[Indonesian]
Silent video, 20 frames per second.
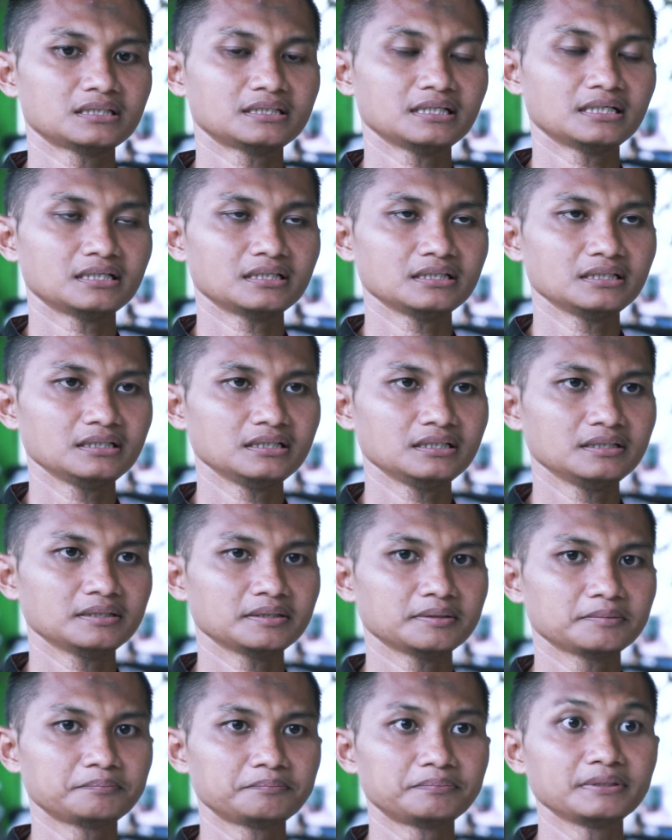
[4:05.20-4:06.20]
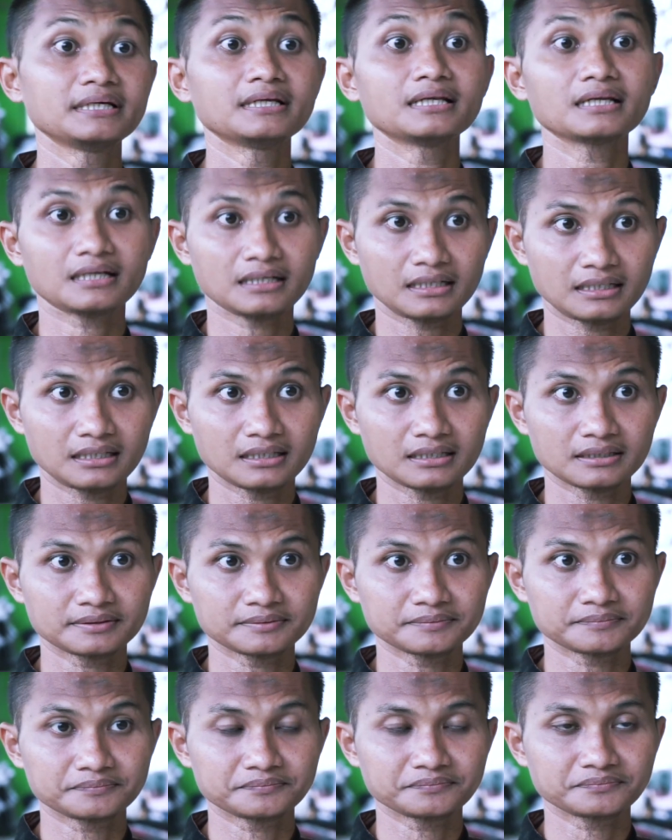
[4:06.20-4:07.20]
dari BLK,
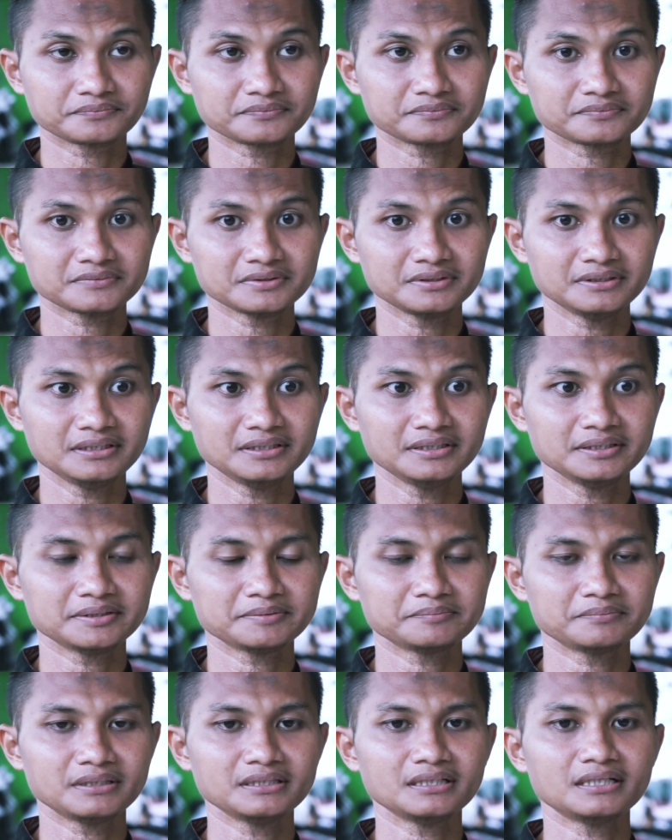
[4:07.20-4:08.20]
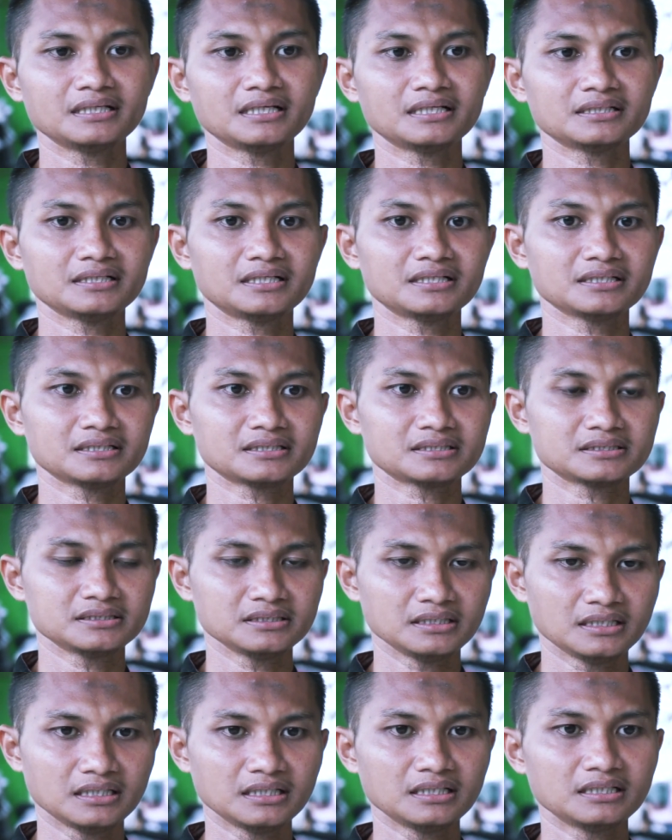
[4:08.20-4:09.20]
ya, Balai Latihan
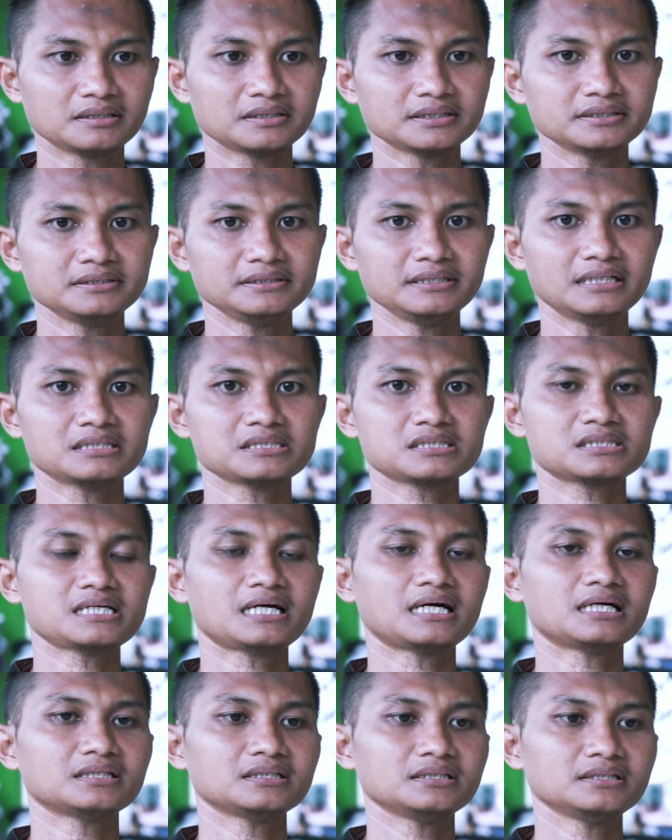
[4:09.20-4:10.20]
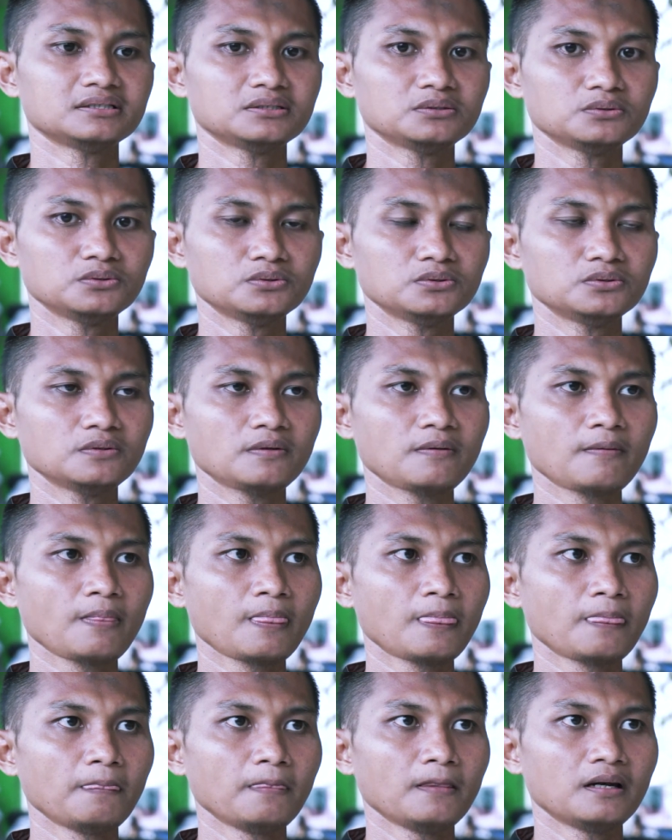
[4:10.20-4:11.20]
Kerja yang saat itu
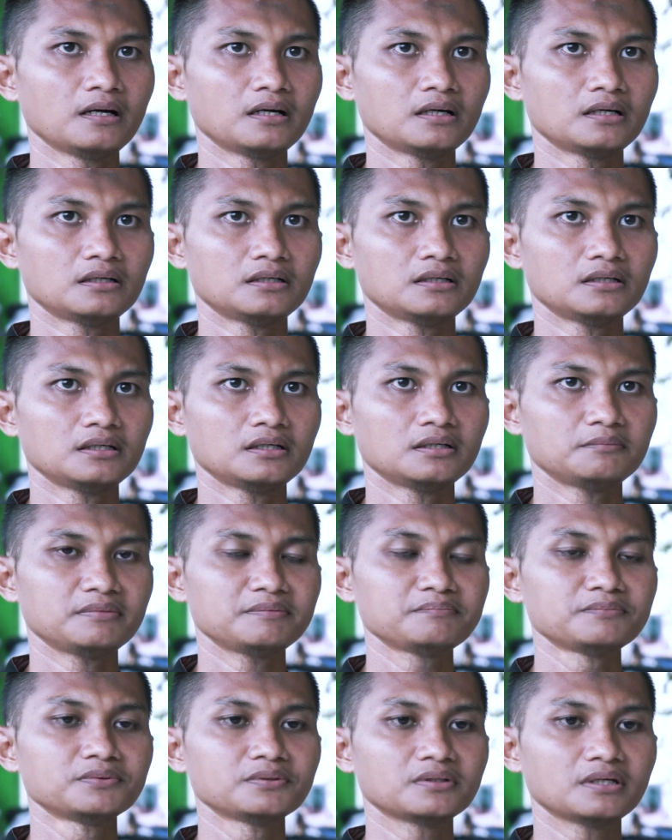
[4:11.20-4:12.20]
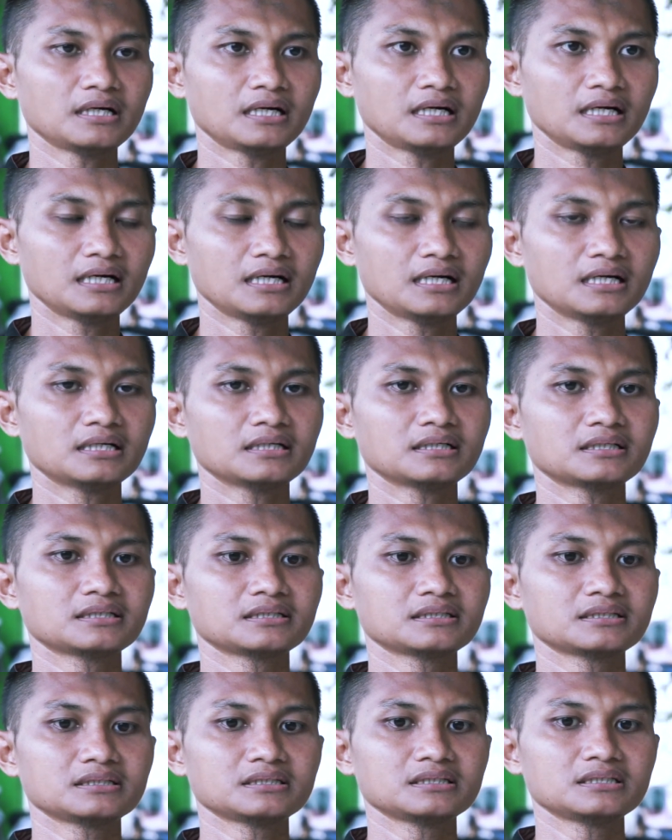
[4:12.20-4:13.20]
uh, membuka
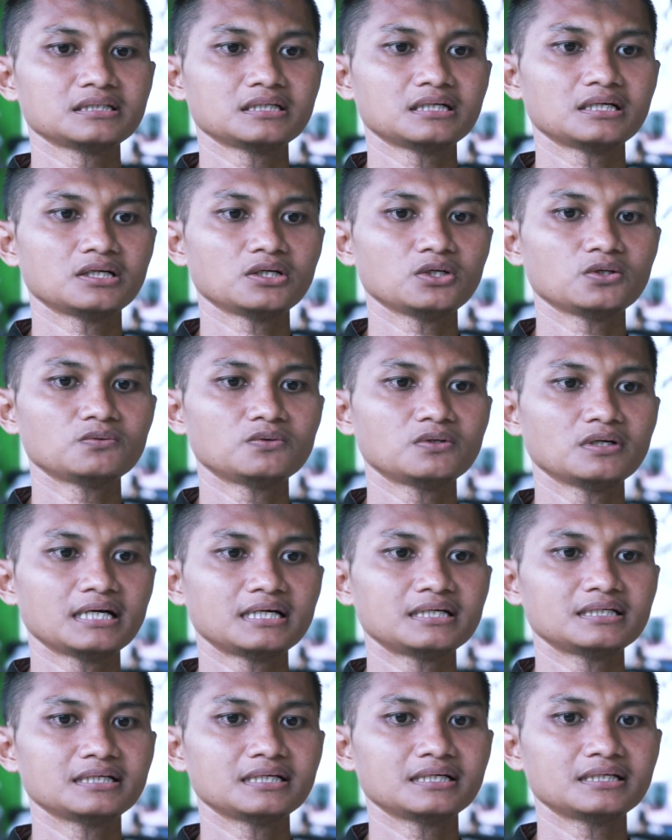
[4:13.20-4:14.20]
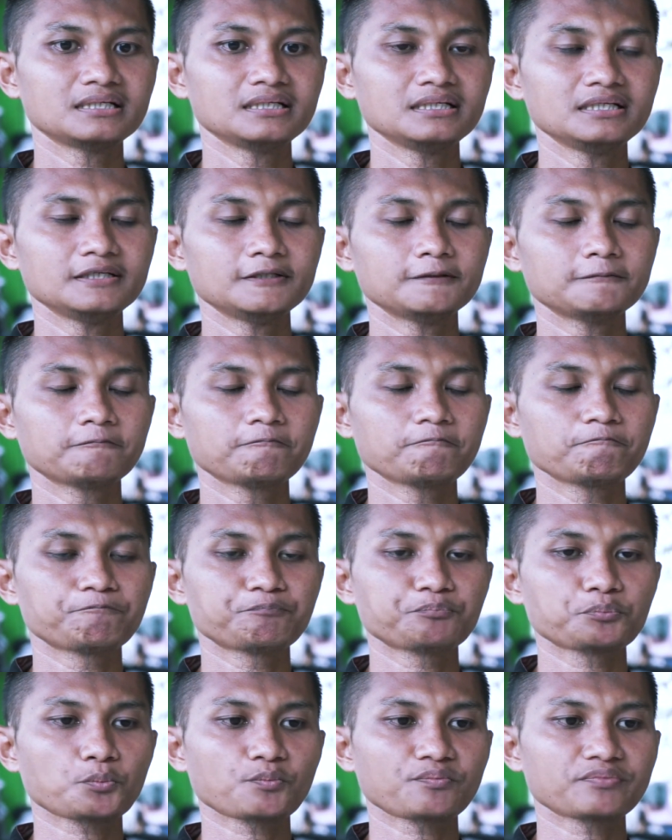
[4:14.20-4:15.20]
lowongan dari
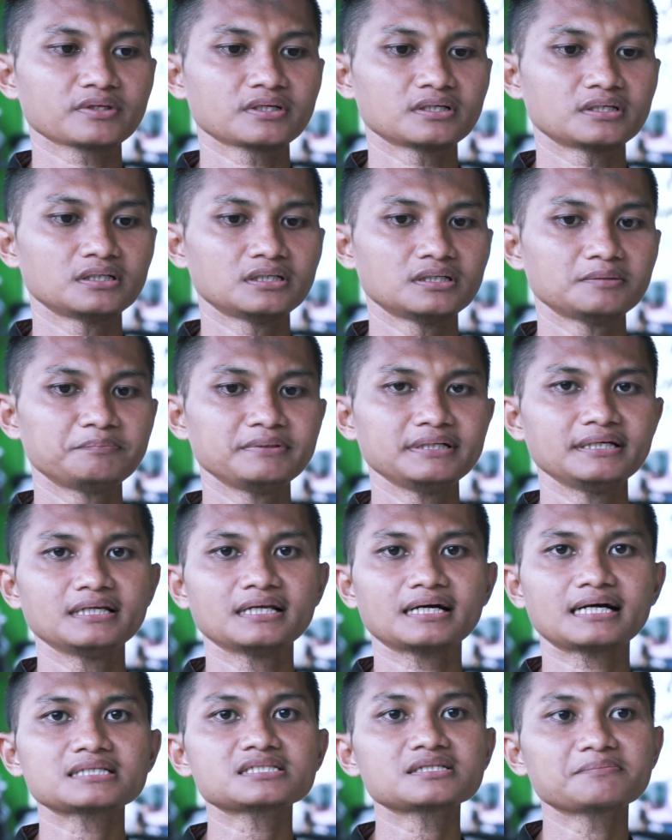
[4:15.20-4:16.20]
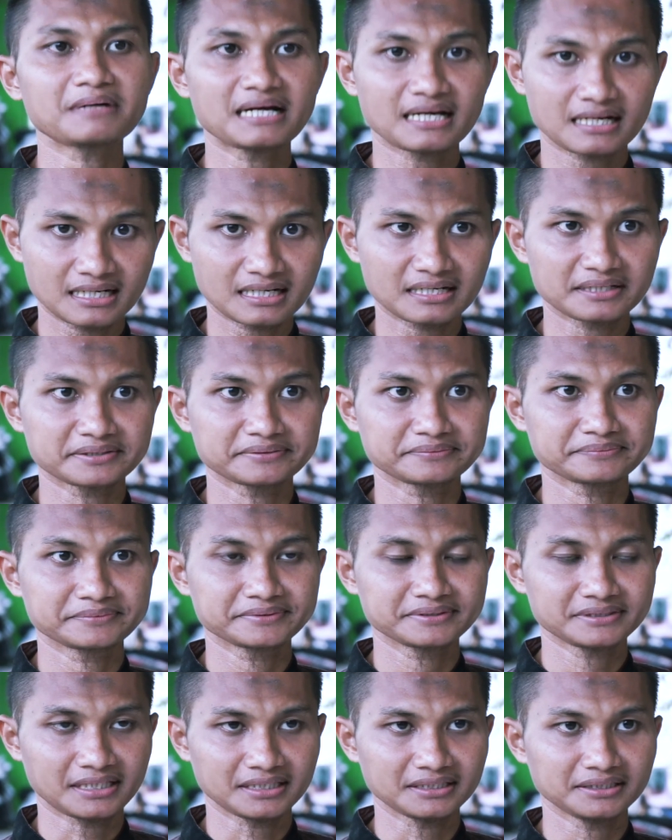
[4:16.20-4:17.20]
uh, eh, BLK Semarang
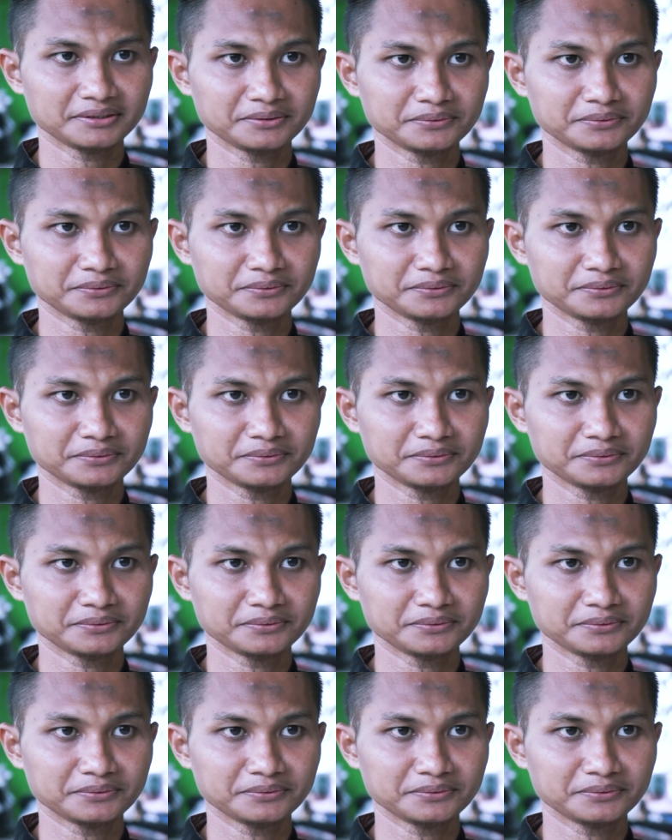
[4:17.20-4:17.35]
saat